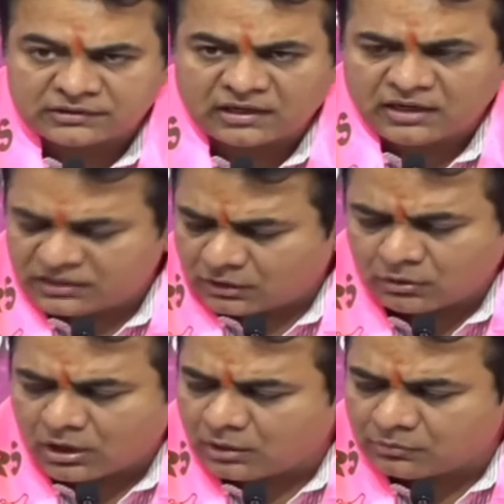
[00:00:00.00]
సరిగా ఇది
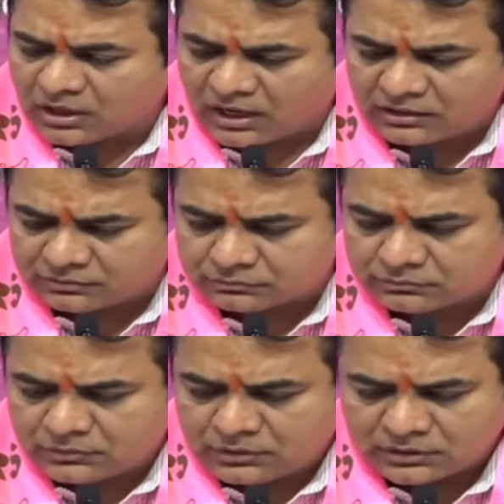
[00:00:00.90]
ఎక్కువ కాలం కూడా కాలేదు
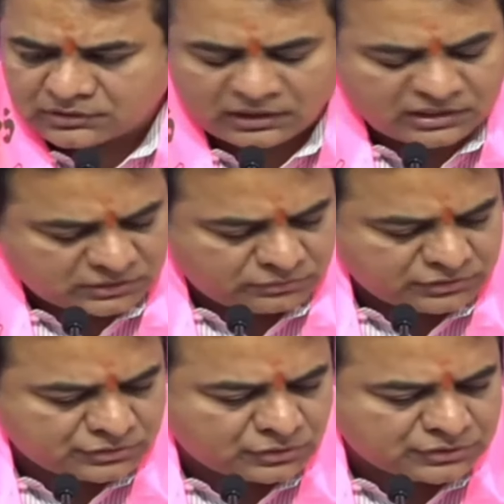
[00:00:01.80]
సరిగా
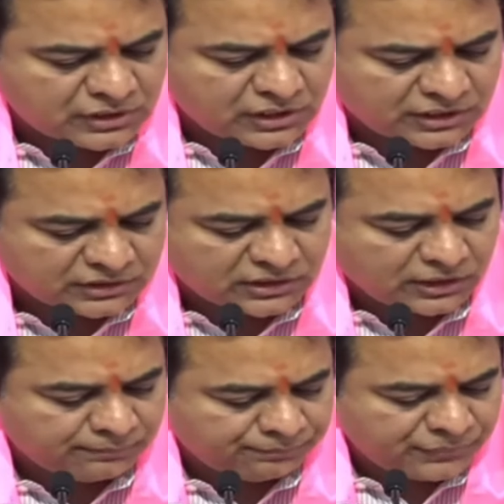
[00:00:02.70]
సంవత్సరం సంవత్సరంన్నర కిందట
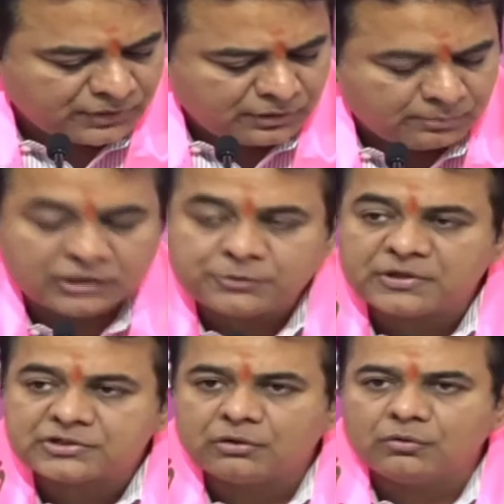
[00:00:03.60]

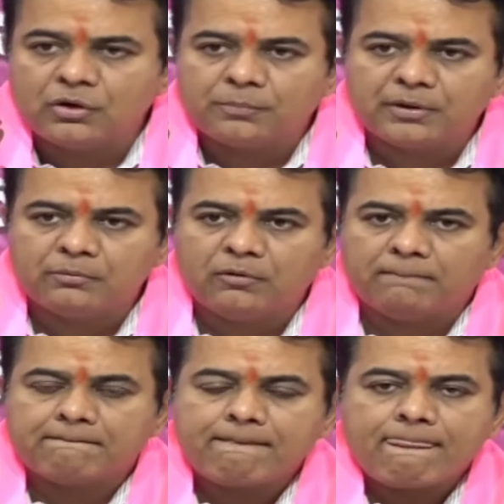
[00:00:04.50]
ప్రతిపక్షంలో ఉన్నప్పుడేమో
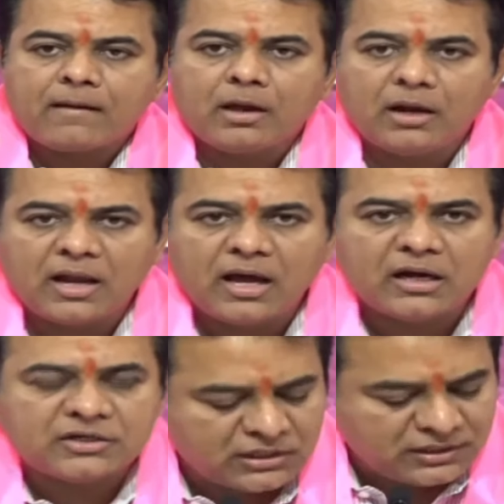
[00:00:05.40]

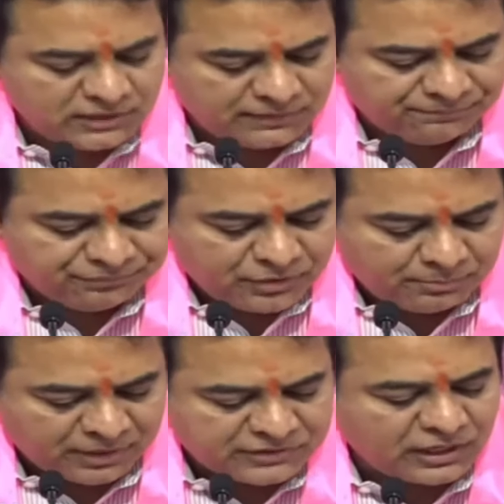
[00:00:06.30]
ఎల్ఆర్ఎస్ అనేది
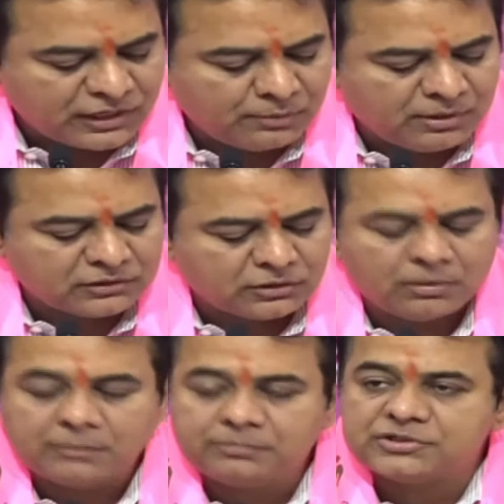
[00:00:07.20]
ప్రజలకు
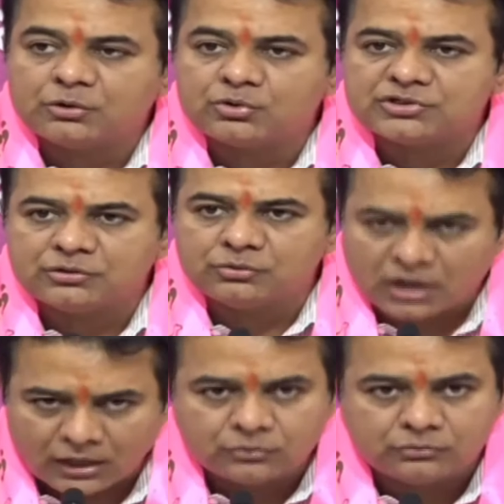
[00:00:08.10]
ఏమాత్రం లబ్ధి
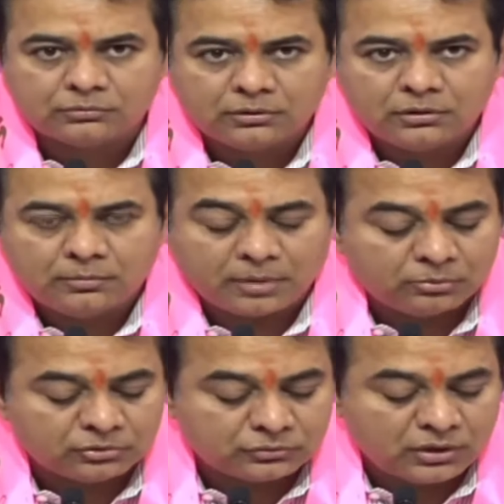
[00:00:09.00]
చేకూర్చేందుకు కాదు
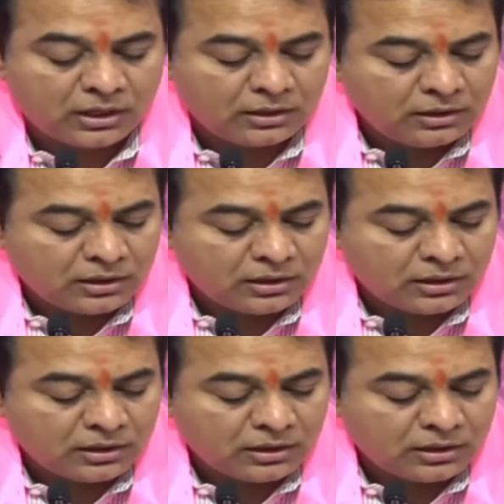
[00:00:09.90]
ప్రభుత్వ